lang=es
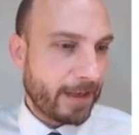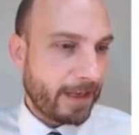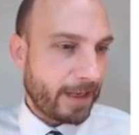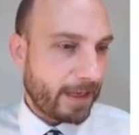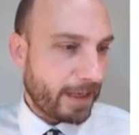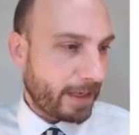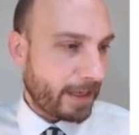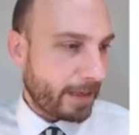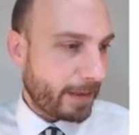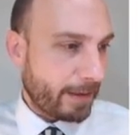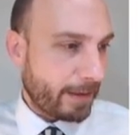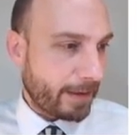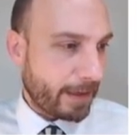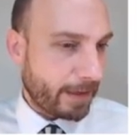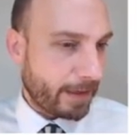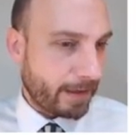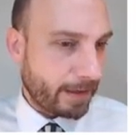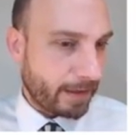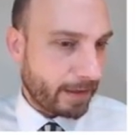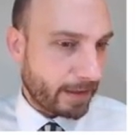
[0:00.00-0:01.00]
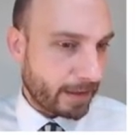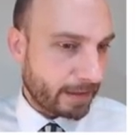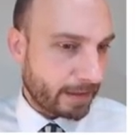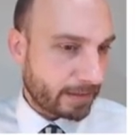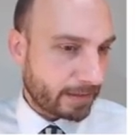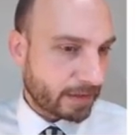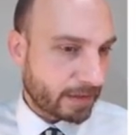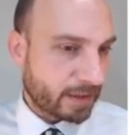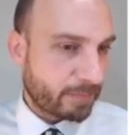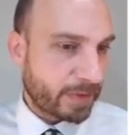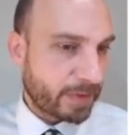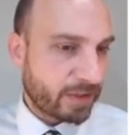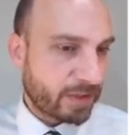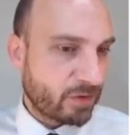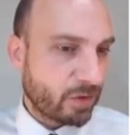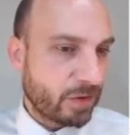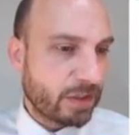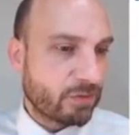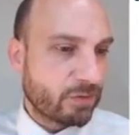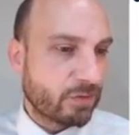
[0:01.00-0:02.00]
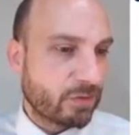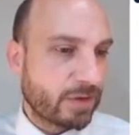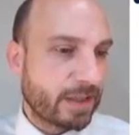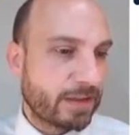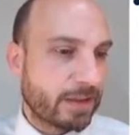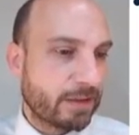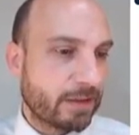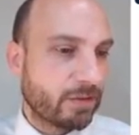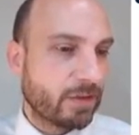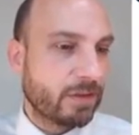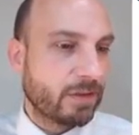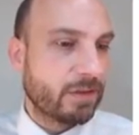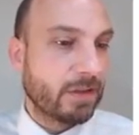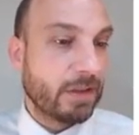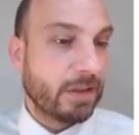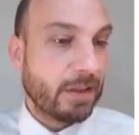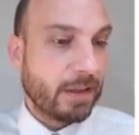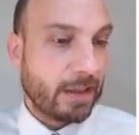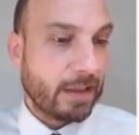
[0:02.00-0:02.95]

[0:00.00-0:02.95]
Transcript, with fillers: eh, estas expresiones y utilizando